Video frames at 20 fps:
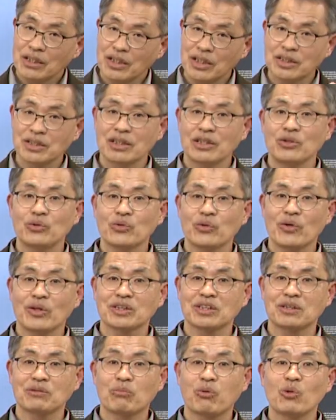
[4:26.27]
이전의
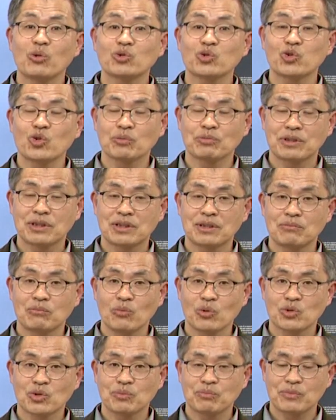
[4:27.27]
유교에서는 볼 수 없었던
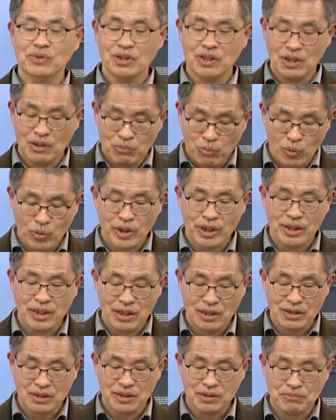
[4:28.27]
모습들을 보게
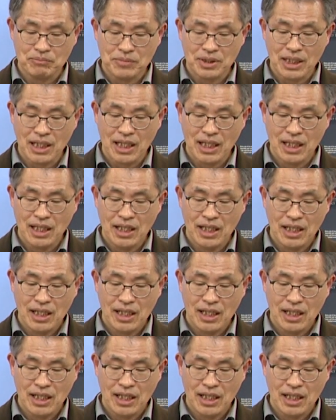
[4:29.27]
되는 겁니다.